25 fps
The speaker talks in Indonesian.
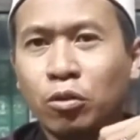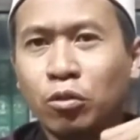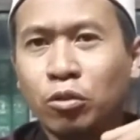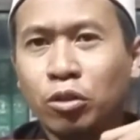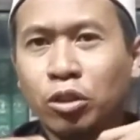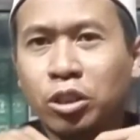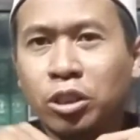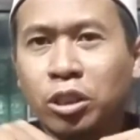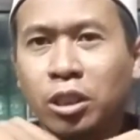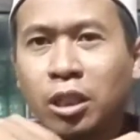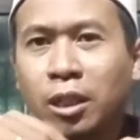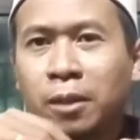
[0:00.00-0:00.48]

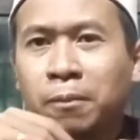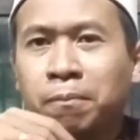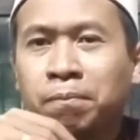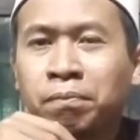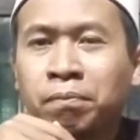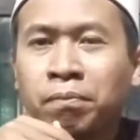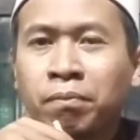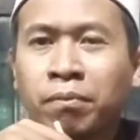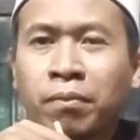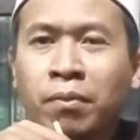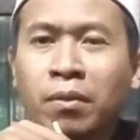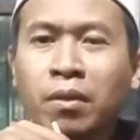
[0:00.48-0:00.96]
Indonesia.
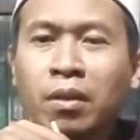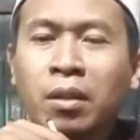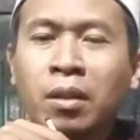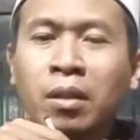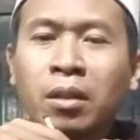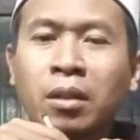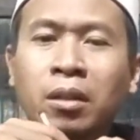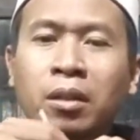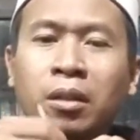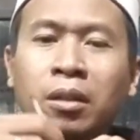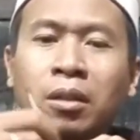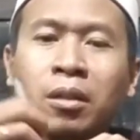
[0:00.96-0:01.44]

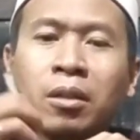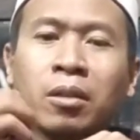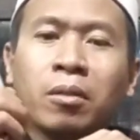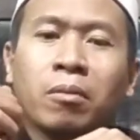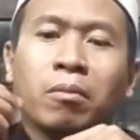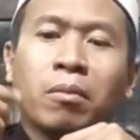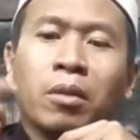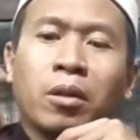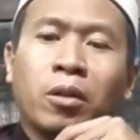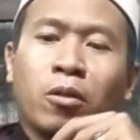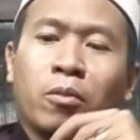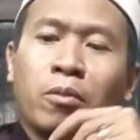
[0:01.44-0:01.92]

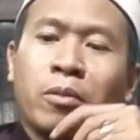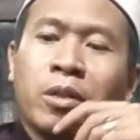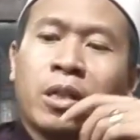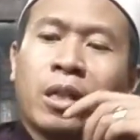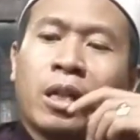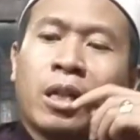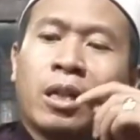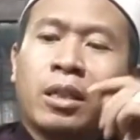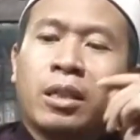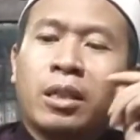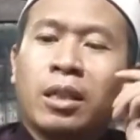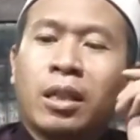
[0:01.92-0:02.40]
Beliau
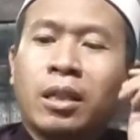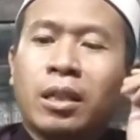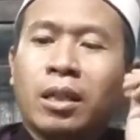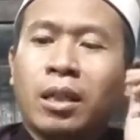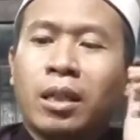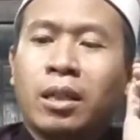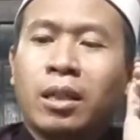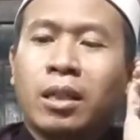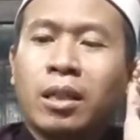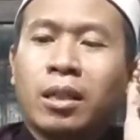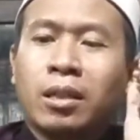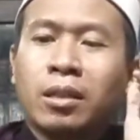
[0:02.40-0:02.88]

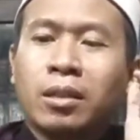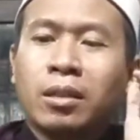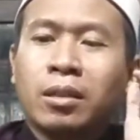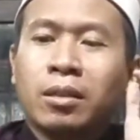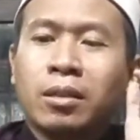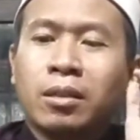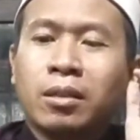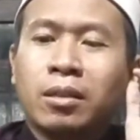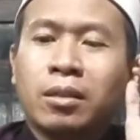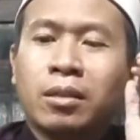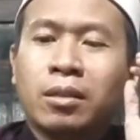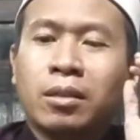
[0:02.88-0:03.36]
menyarankan
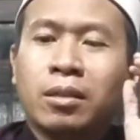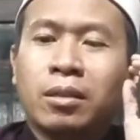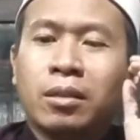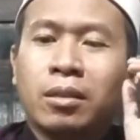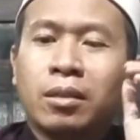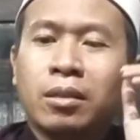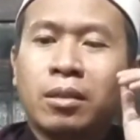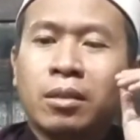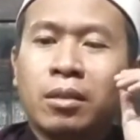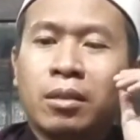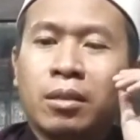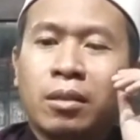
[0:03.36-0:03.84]
agar
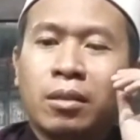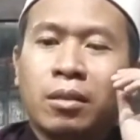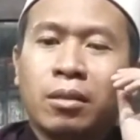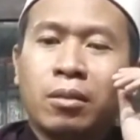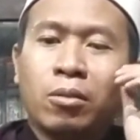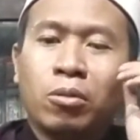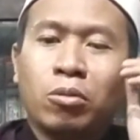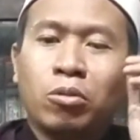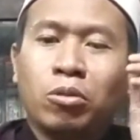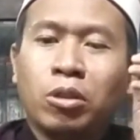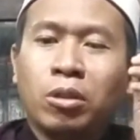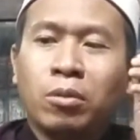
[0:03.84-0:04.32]

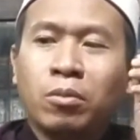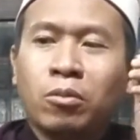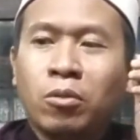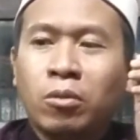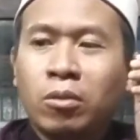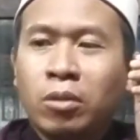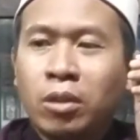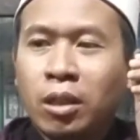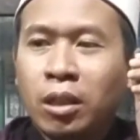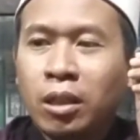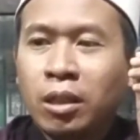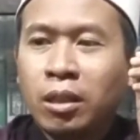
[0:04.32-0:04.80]
serutin
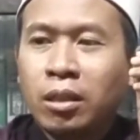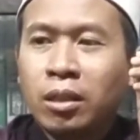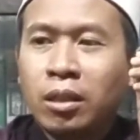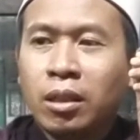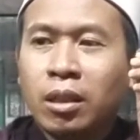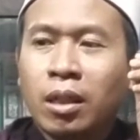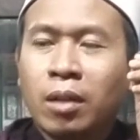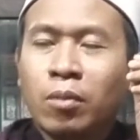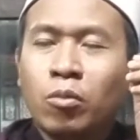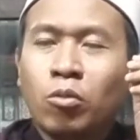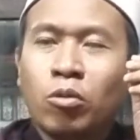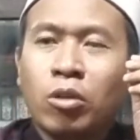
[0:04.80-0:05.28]

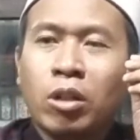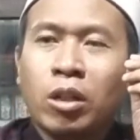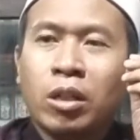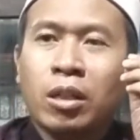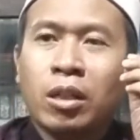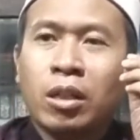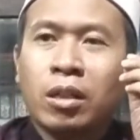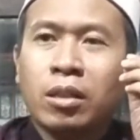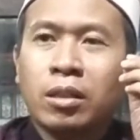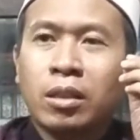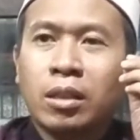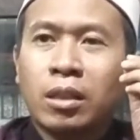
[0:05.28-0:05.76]
mungkin, ya
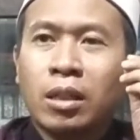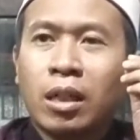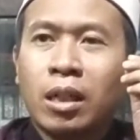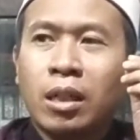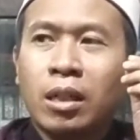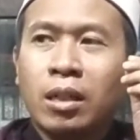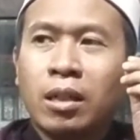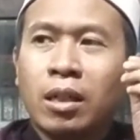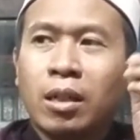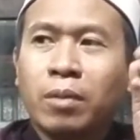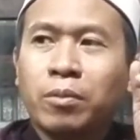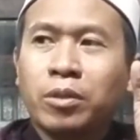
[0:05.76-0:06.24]
mungkin
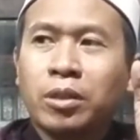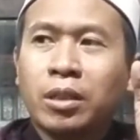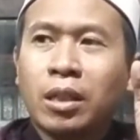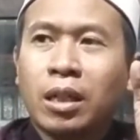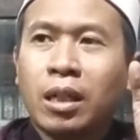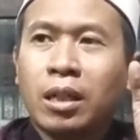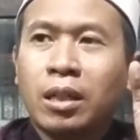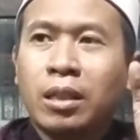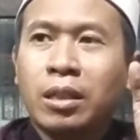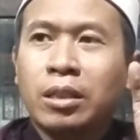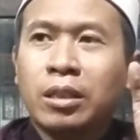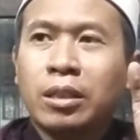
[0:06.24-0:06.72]
sekali dalam
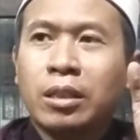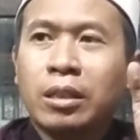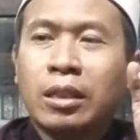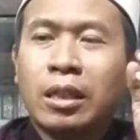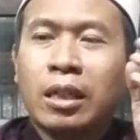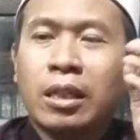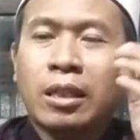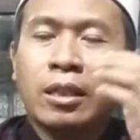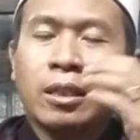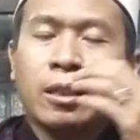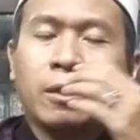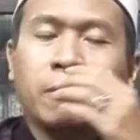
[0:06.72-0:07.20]
sehari
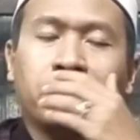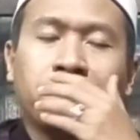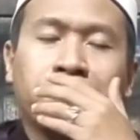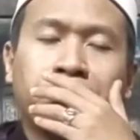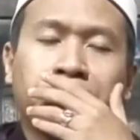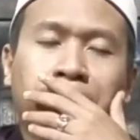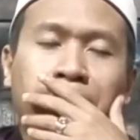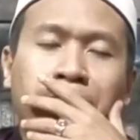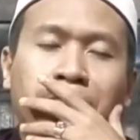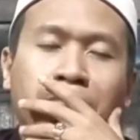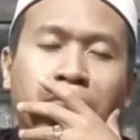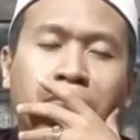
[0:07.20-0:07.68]
setidaknya,
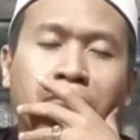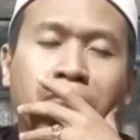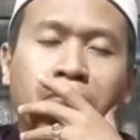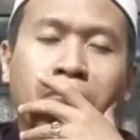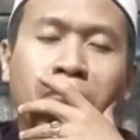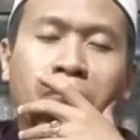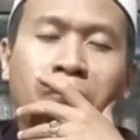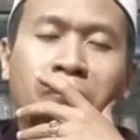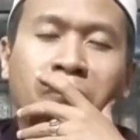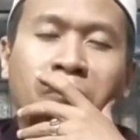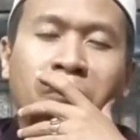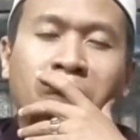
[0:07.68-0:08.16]

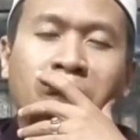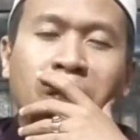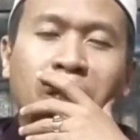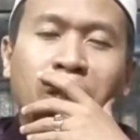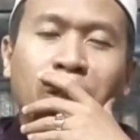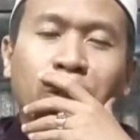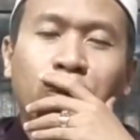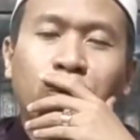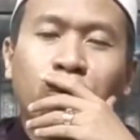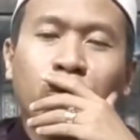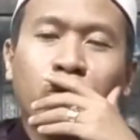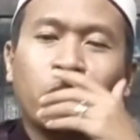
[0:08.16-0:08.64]

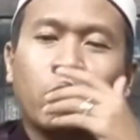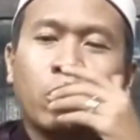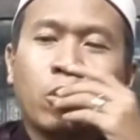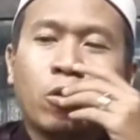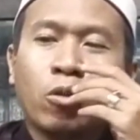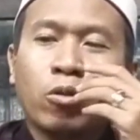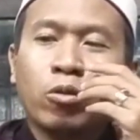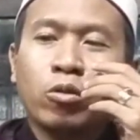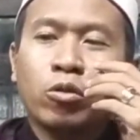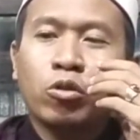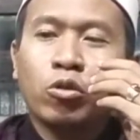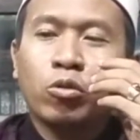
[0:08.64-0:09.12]
itu
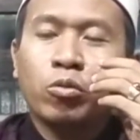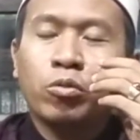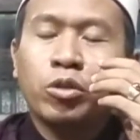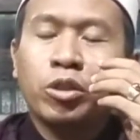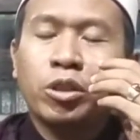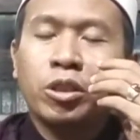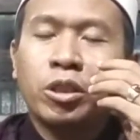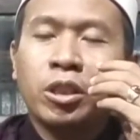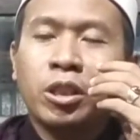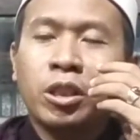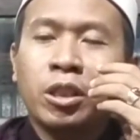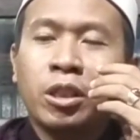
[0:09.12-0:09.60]

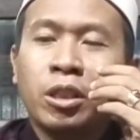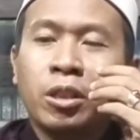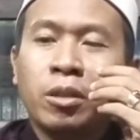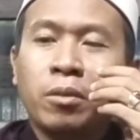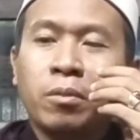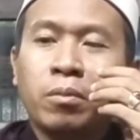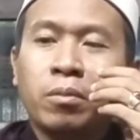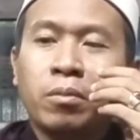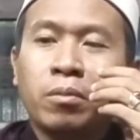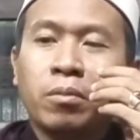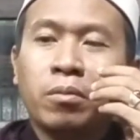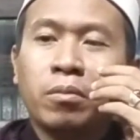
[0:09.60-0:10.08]

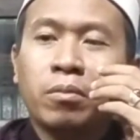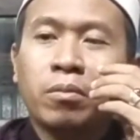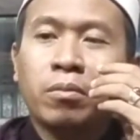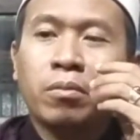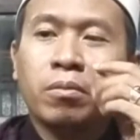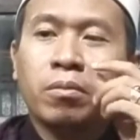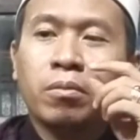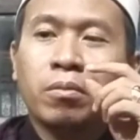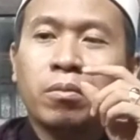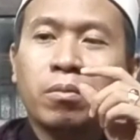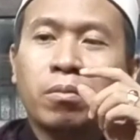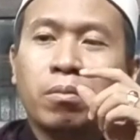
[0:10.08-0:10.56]
mengkonsumsi
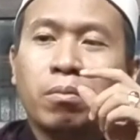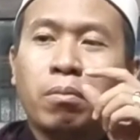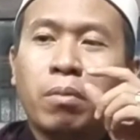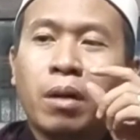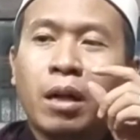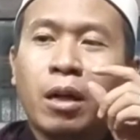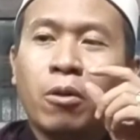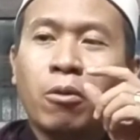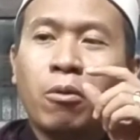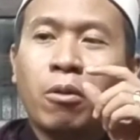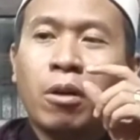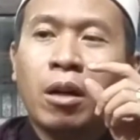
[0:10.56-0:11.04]

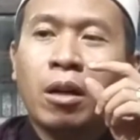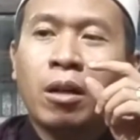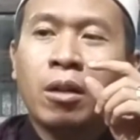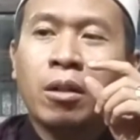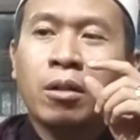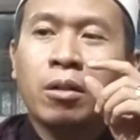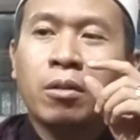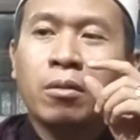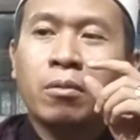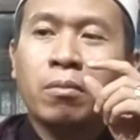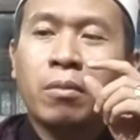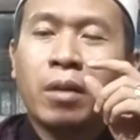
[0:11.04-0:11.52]

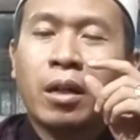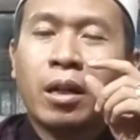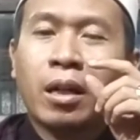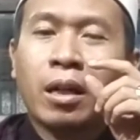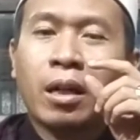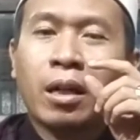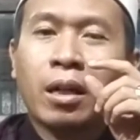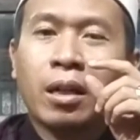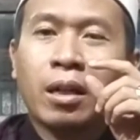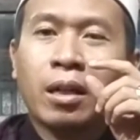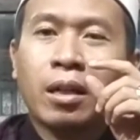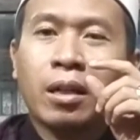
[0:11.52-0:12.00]
bawang
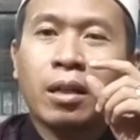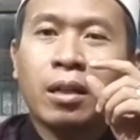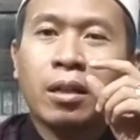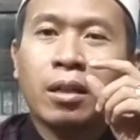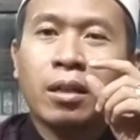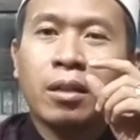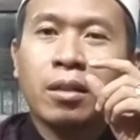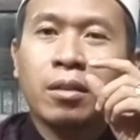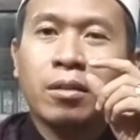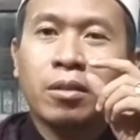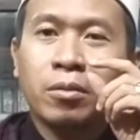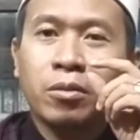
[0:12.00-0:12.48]
merah
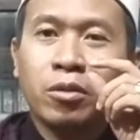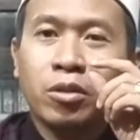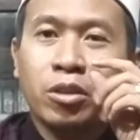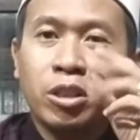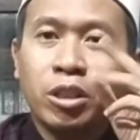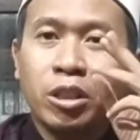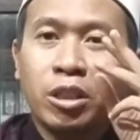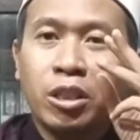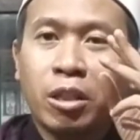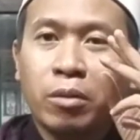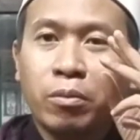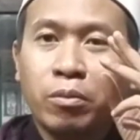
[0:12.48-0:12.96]

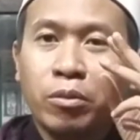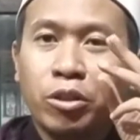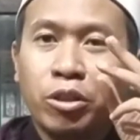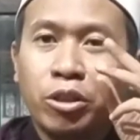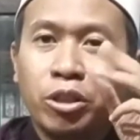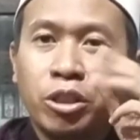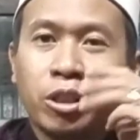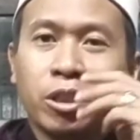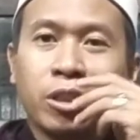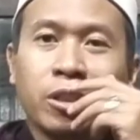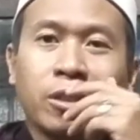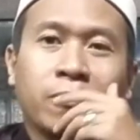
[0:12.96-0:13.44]
3
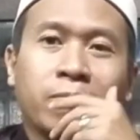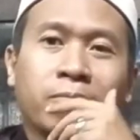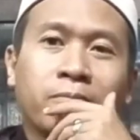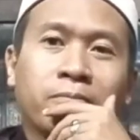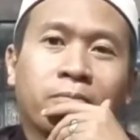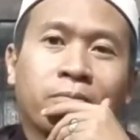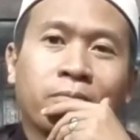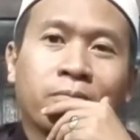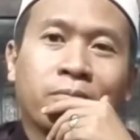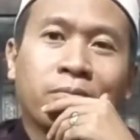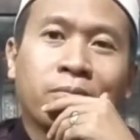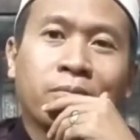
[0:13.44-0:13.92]
biji
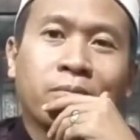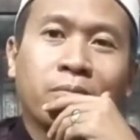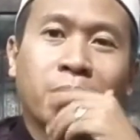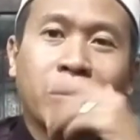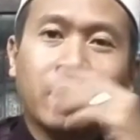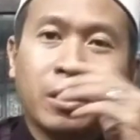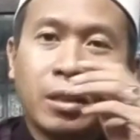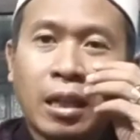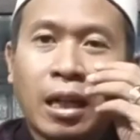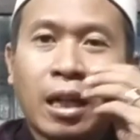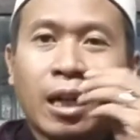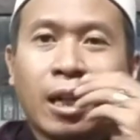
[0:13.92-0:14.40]

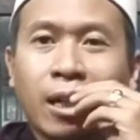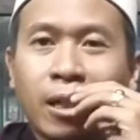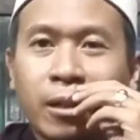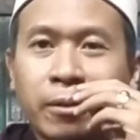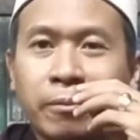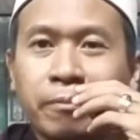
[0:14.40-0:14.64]
mentah.